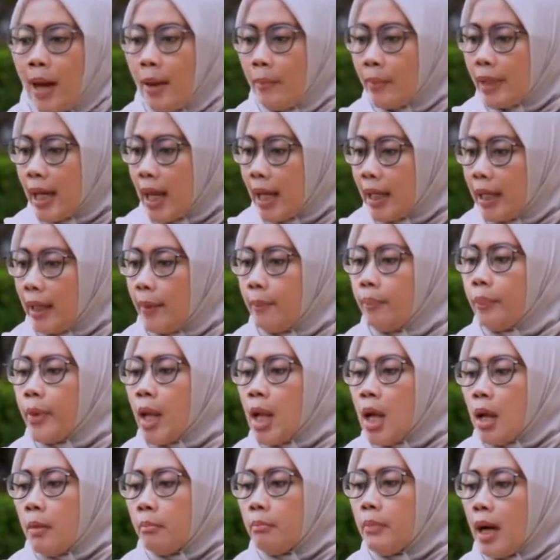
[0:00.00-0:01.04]
Pak, menarik
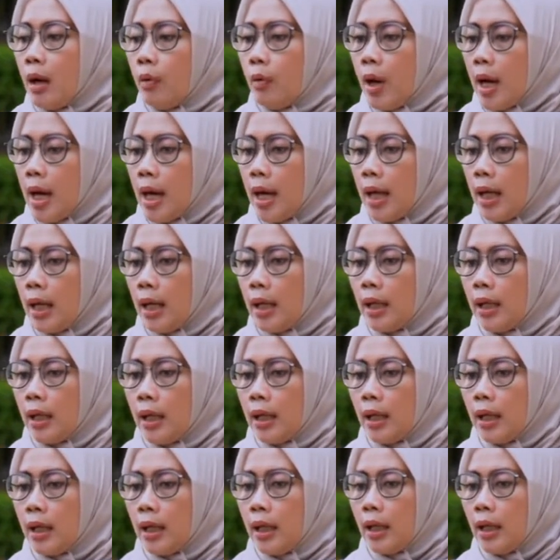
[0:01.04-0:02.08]
bahwa e,
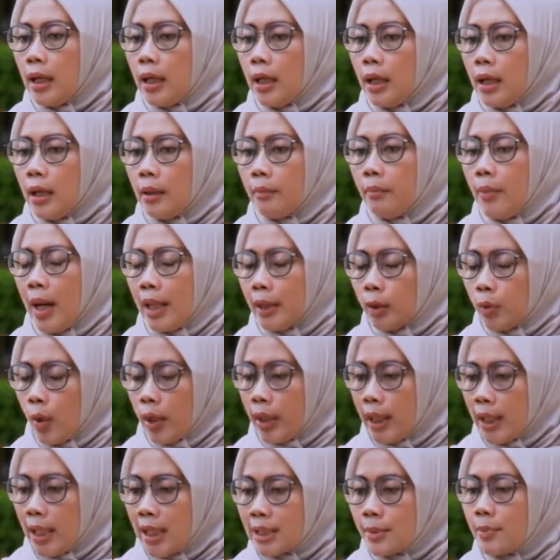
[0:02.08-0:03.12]

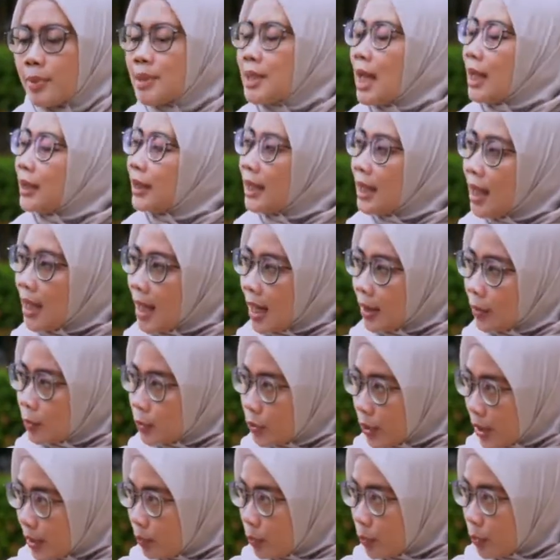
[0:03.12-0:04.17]
bantuan ini sebesar 300
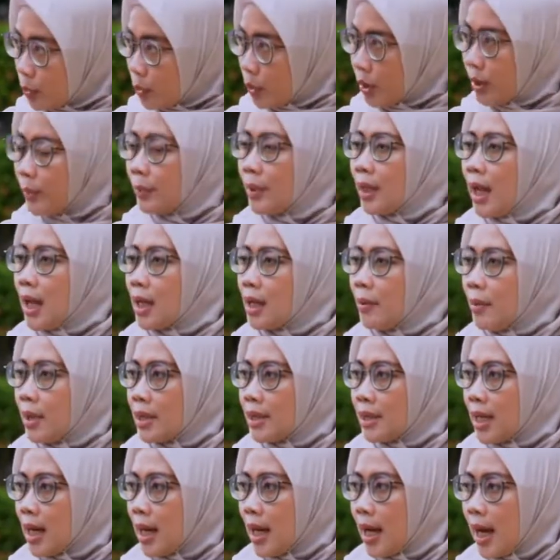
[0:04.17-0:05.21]
ribu diberikan ke
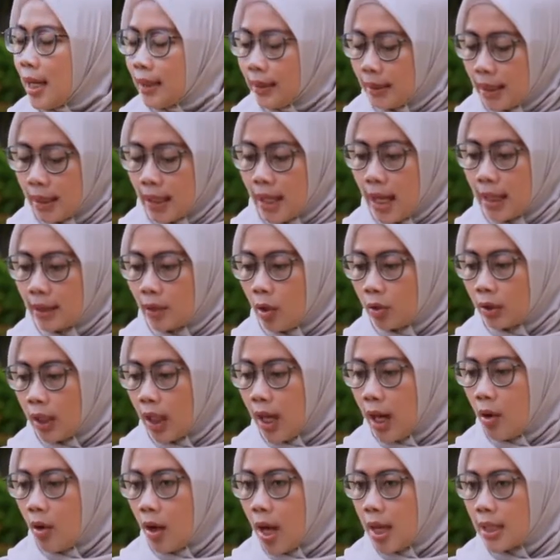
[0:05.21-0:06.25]
masyarakat dengan
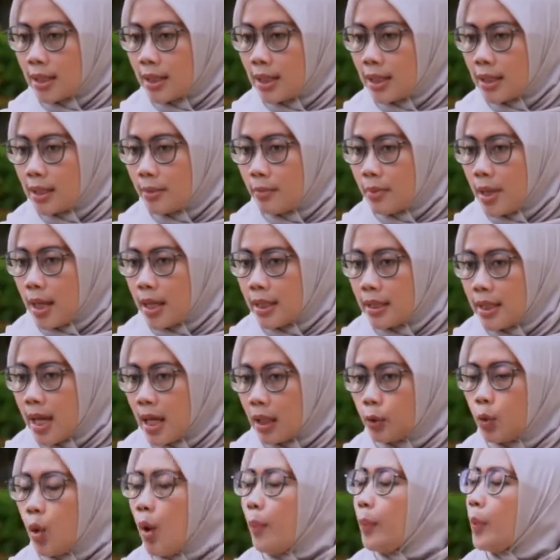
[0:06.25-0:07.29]
total alokasi sebanyak
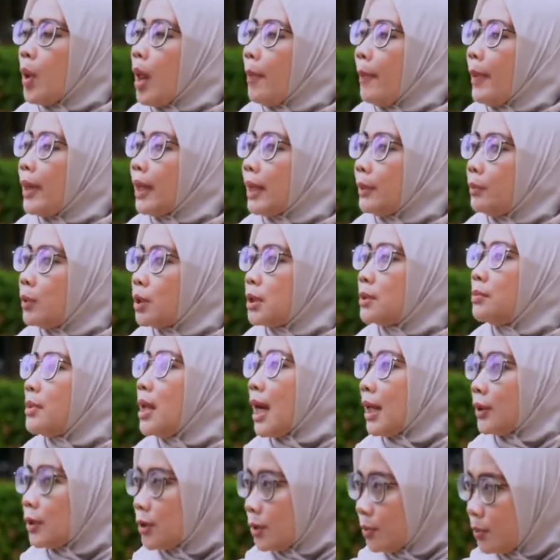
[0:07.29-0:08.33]

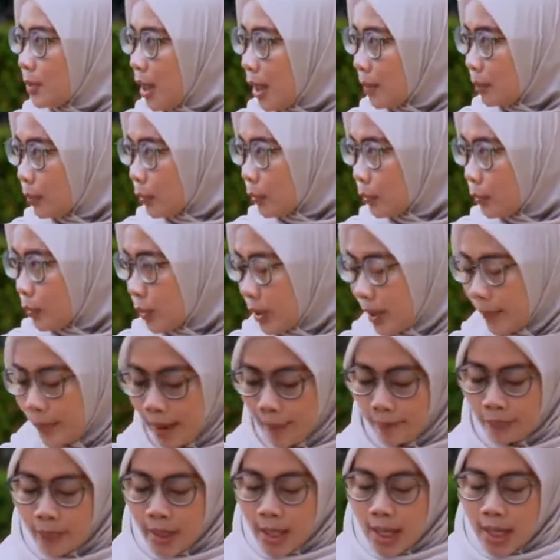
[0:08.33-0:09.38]
28.990 ya
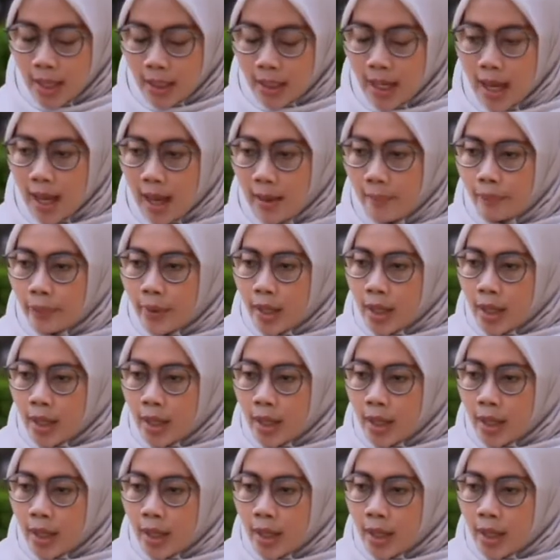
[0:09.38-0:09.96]
Pak. Nah,